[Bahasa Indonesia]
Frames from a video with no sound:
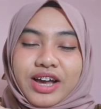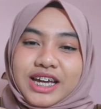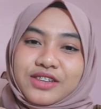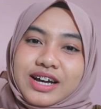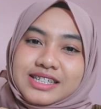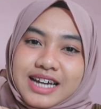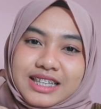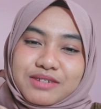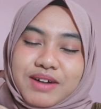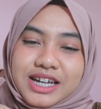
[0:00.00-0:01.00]
Oke gitu
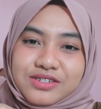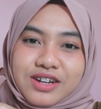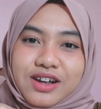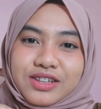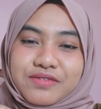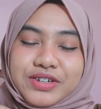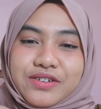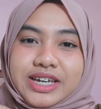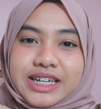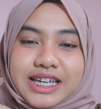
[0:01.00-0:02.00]
aja, terima kasih sudah nonton
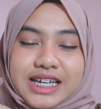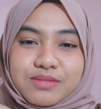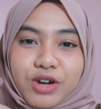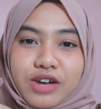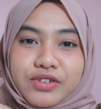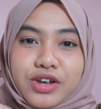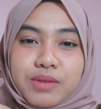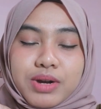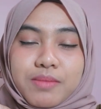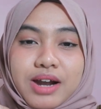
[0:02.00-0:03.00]
video ini. Semoga video
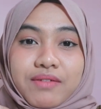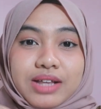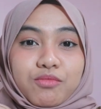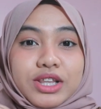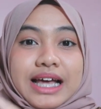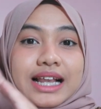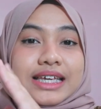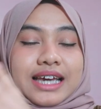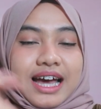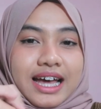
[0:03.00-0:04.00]
ini bermanfaat buat
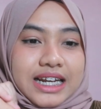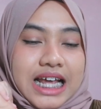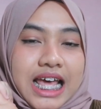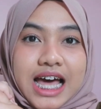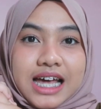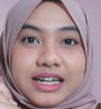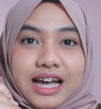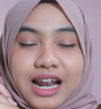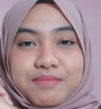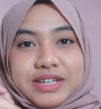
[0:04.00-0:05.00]
kalian dan
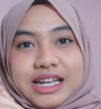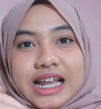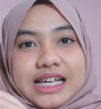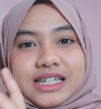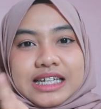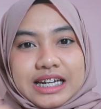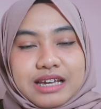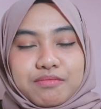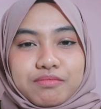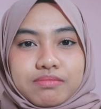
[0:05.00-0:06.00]
kalian bisa nilai
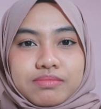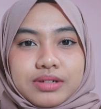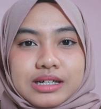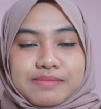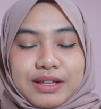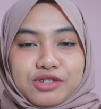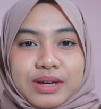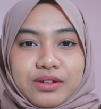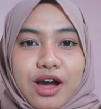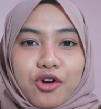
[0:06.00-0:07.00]
sendiri
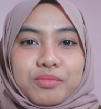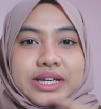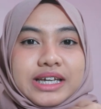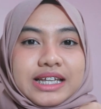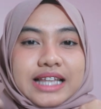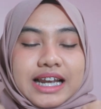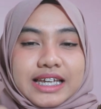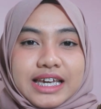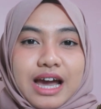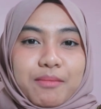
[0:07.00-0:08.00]
sepatu-sepatu yang aku beli ini
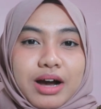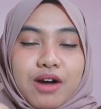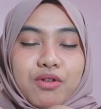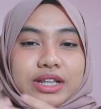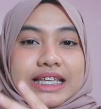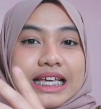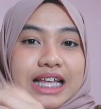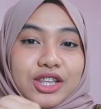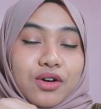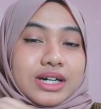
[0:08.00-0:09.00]
tadi apakah worth
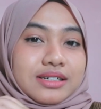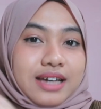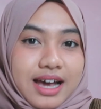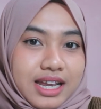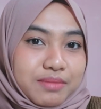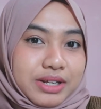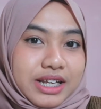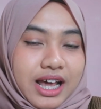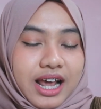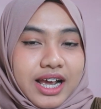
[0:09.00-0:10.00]
it atau enggak
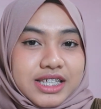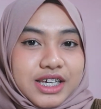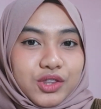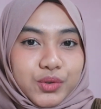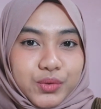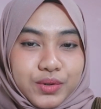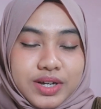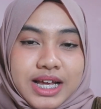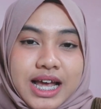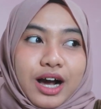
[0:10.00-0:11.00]
dibeli dengan harga
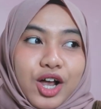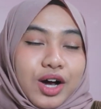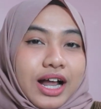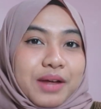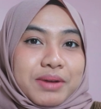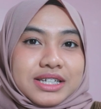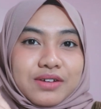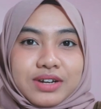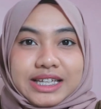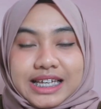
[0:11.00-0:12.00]
segitu. Kalau kalian
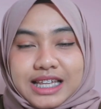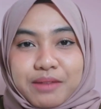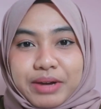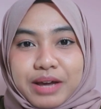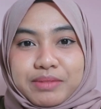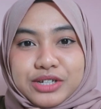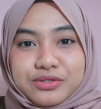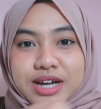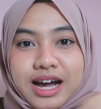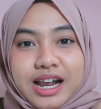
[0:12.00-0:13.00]
merasa worth it dan pengen beli
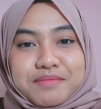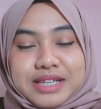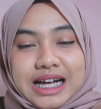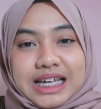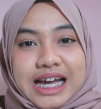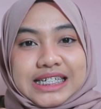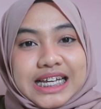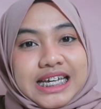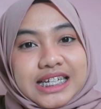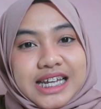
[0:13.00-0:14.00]
juga, kalian bisa klik
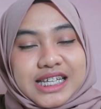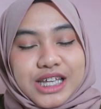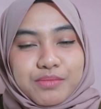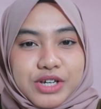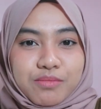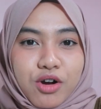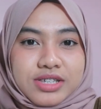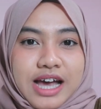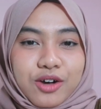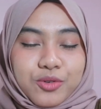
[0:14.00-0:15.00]
aja link di description
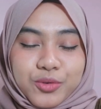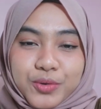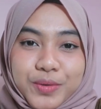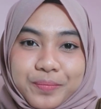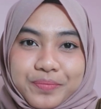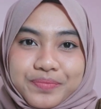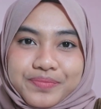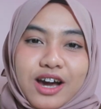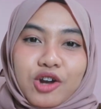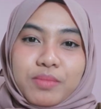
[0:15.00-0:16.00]
box aku.
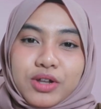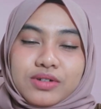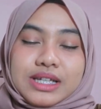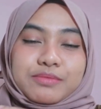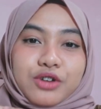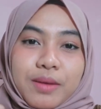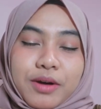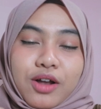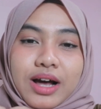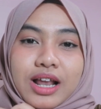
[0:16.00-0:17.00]
Jangan lupa untuk
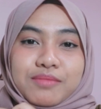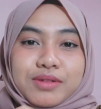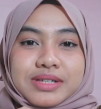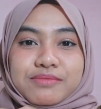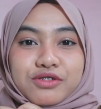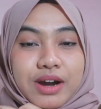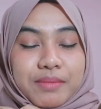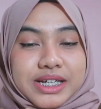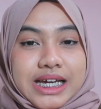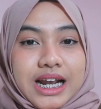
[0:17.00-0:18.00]
subscribe kalau kalian belum
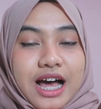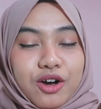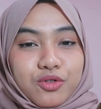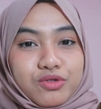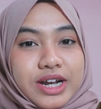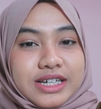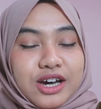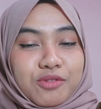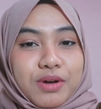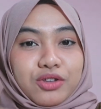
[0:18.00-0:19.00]
subscribe ke channel aku dan
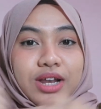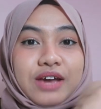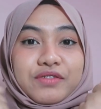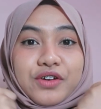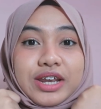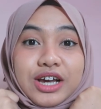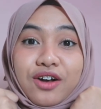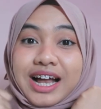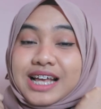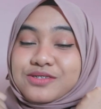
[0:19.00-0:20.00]
jangan lupa untuk like video ini
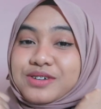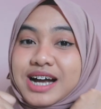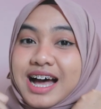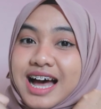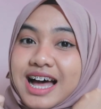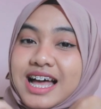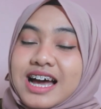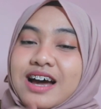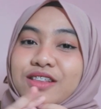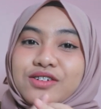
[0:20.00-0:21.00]
kalau kalian suka.
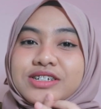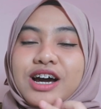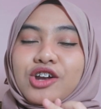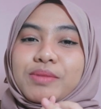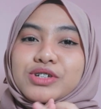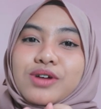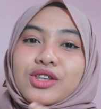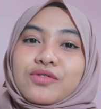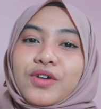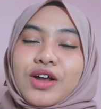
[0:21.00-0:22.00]
Terus jangan lupa
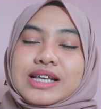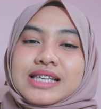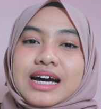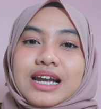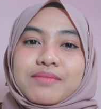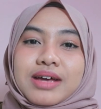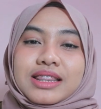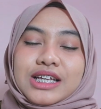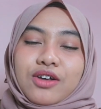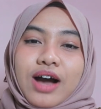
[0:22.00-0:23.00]
juga untuk follow Instagram
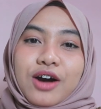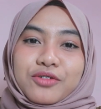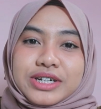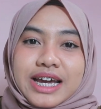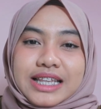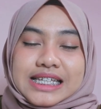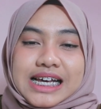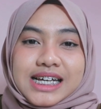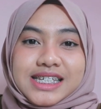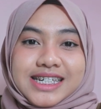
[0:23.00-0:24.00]
dan TikTok aku di
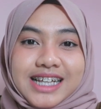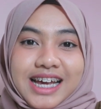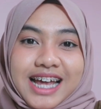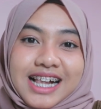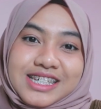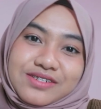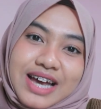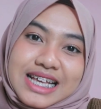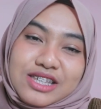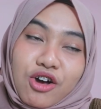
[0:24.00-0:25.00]
atas kecil and I'll see
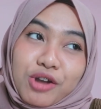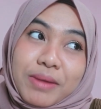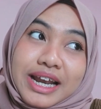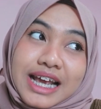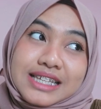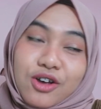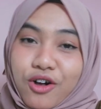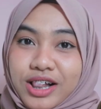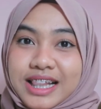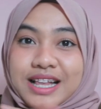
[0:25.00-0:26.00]
you guys on my next
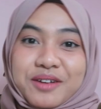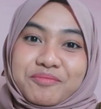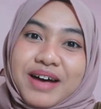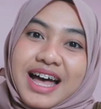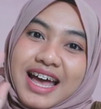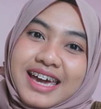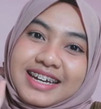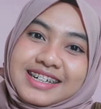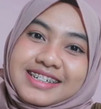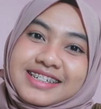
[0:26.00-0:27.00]
haul.
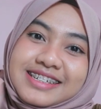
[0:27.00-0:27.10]
Bye.